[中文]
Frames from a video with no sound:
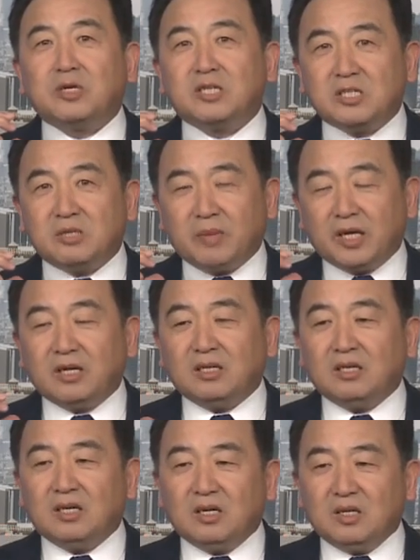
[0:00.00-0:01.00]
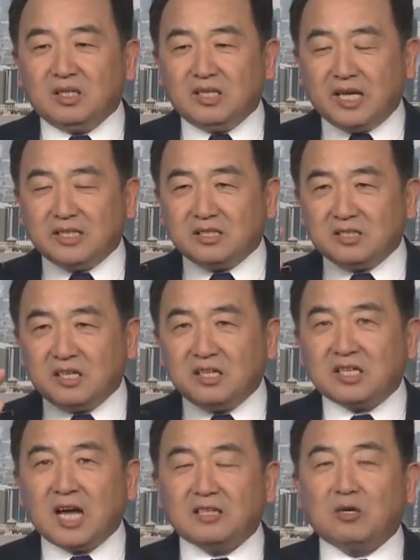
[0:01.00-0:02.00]
全失明，眼睛可以
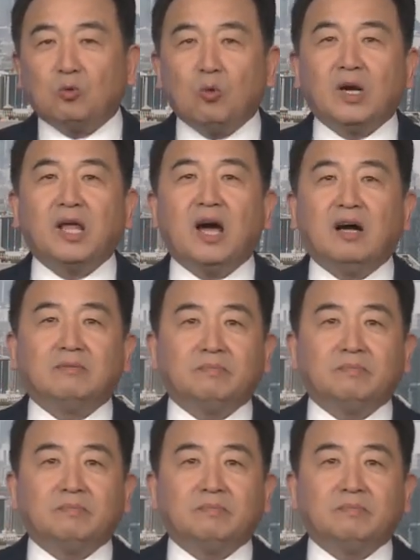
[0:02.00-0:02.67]
看到光亮，